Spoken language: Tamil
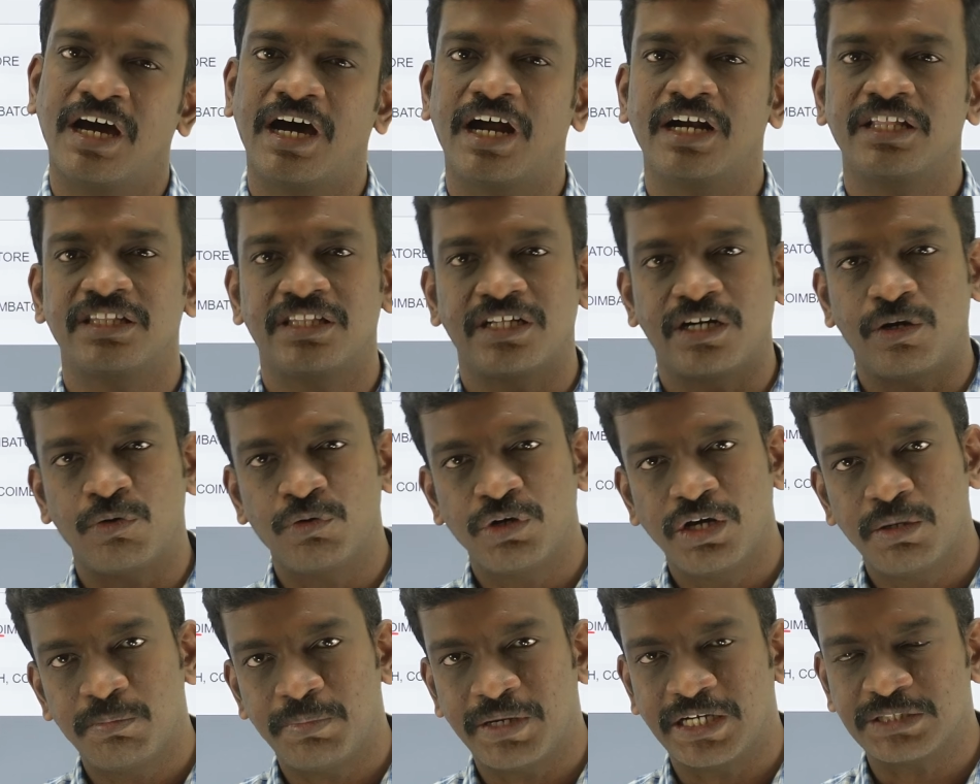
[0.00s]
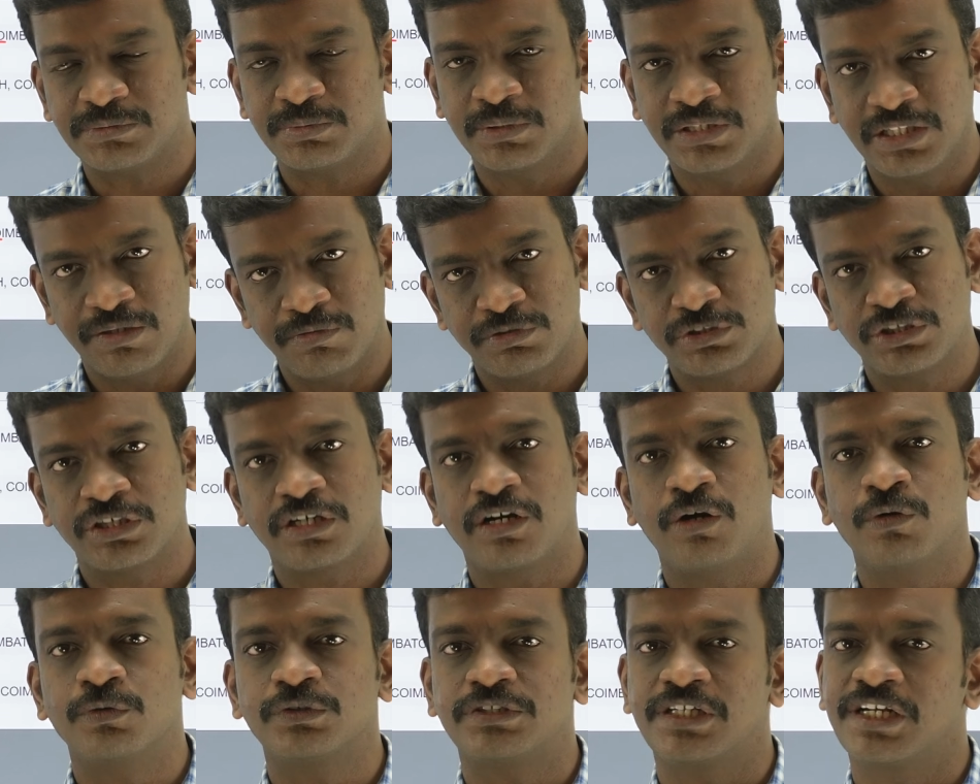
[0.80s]
அடுத்த ரவுண்டில் பாஸ் இந்த
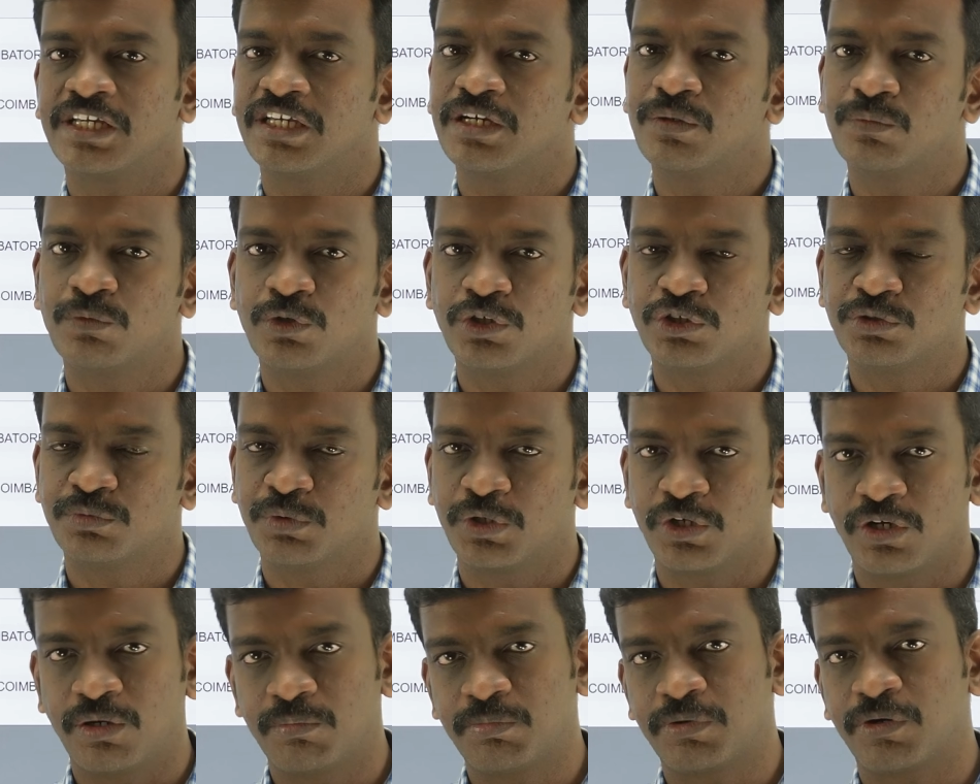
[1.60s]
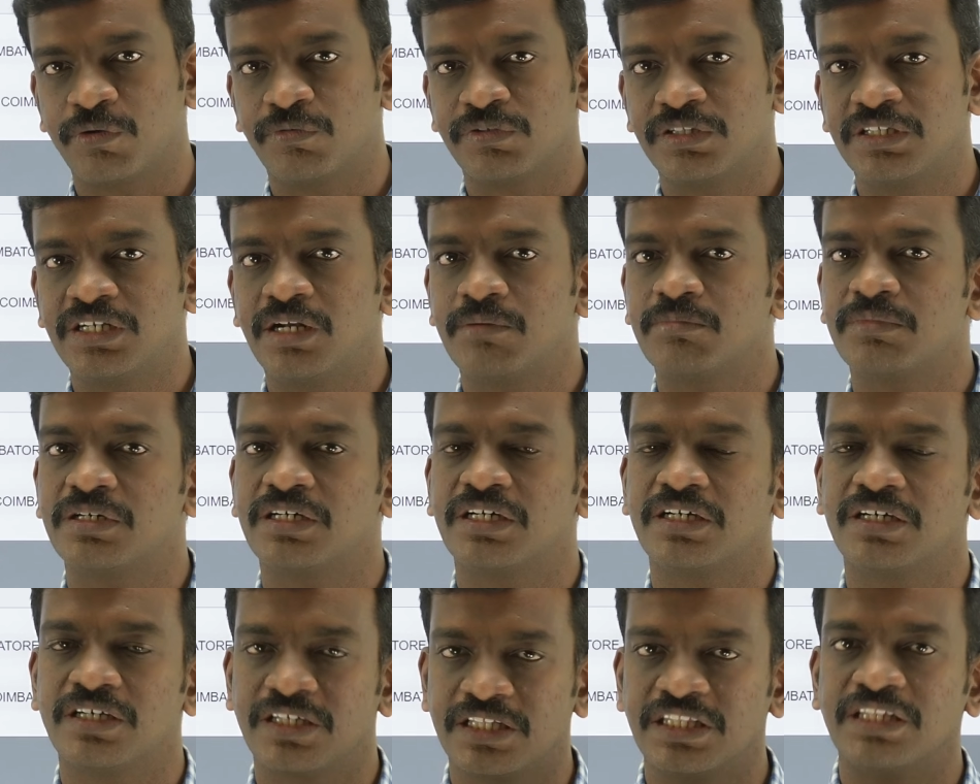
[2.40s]
வருஷம் கவுன்சிலிங்கே முடிஞ்சு போயிடும் அப்புறம் வந்து நம்ம
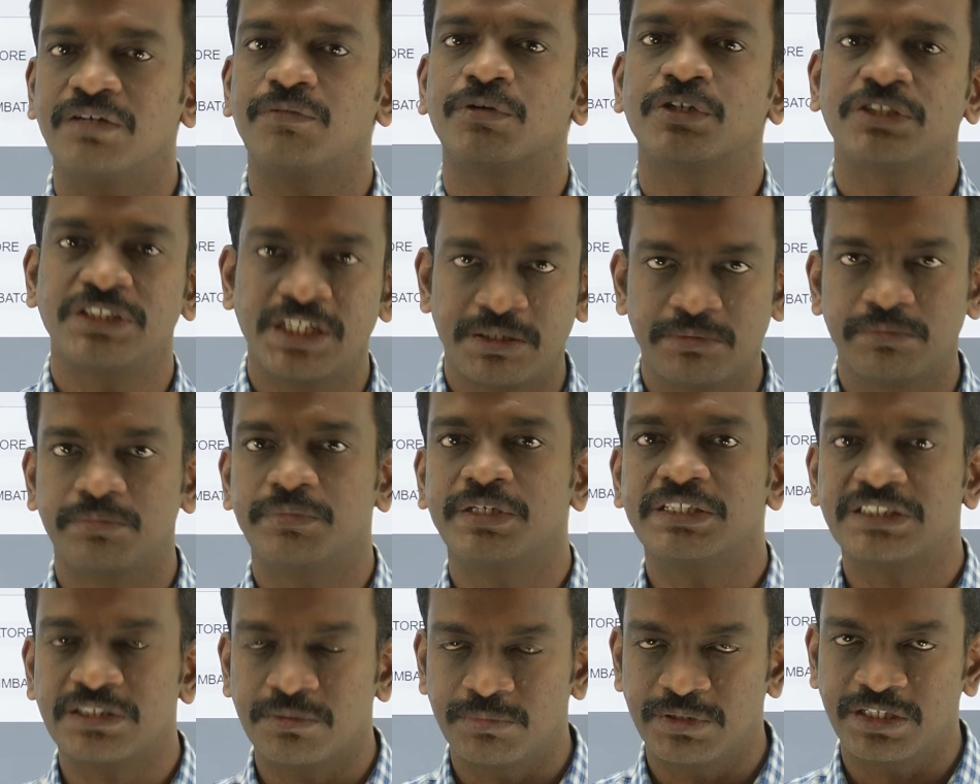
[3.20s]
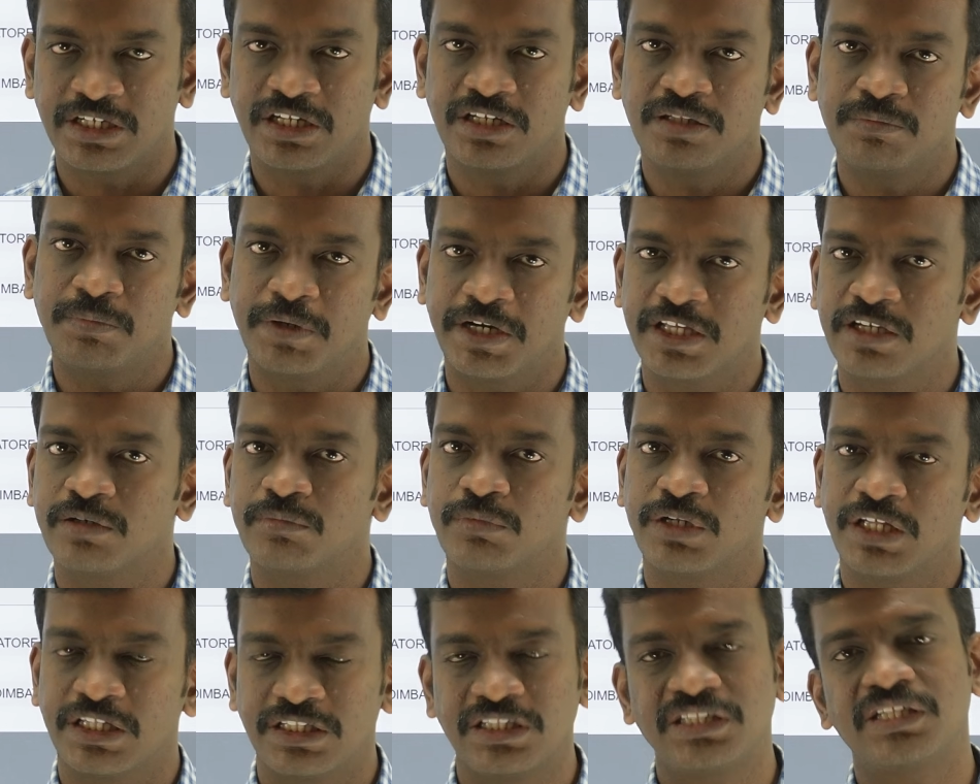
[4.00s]
இந்த வருஷம் எம்பிஎஸ் அப்படிங்கிறது படிக்க
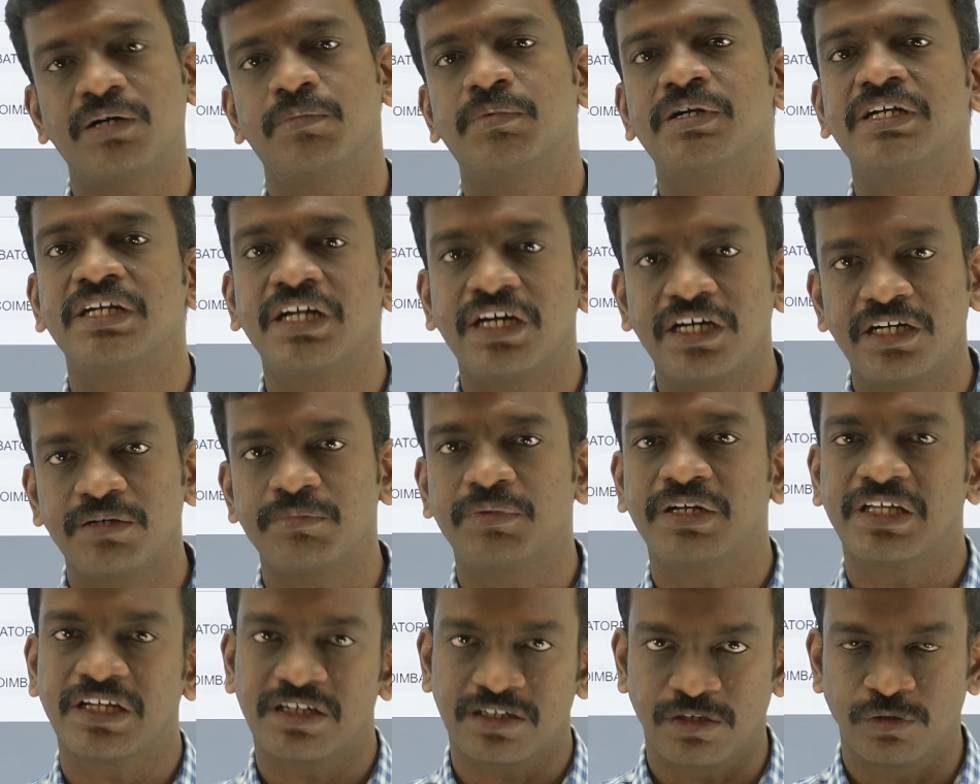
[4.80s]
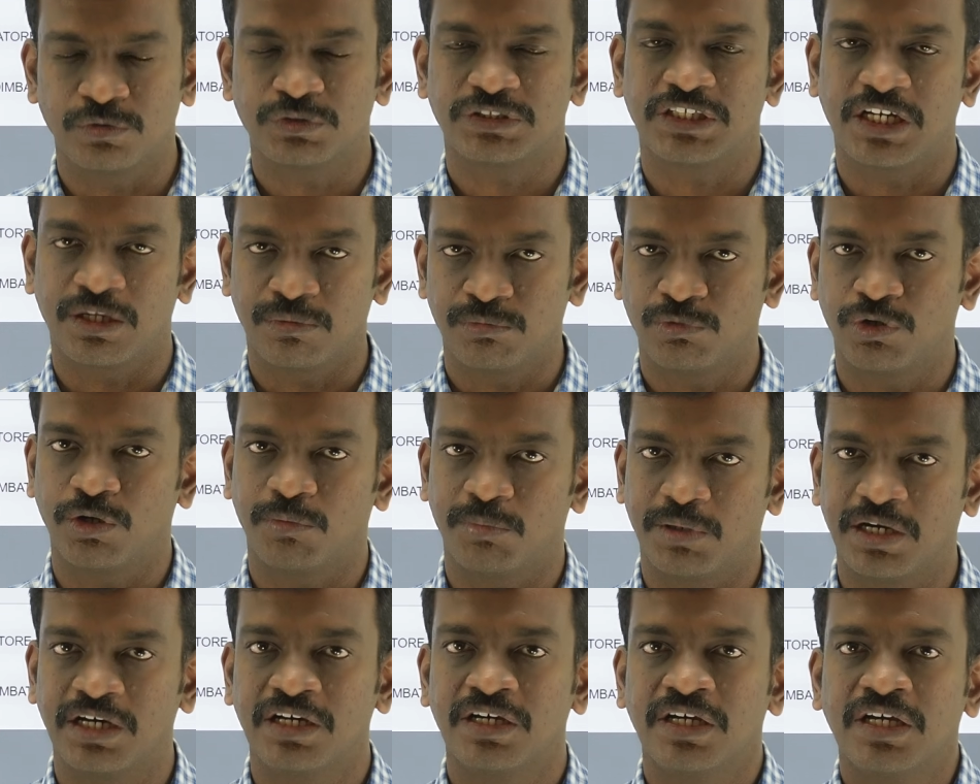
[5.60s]
முடியாது தமிழ்நாடு மெடிக்கல் கவுன்சிலிங்
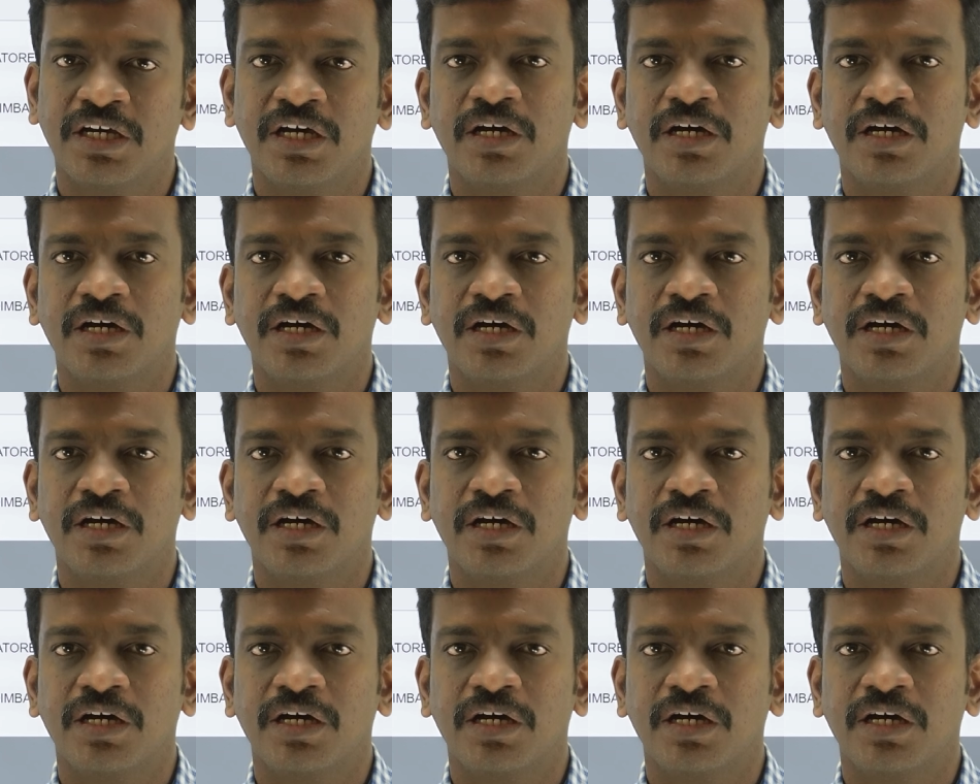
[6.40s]
மூலமாக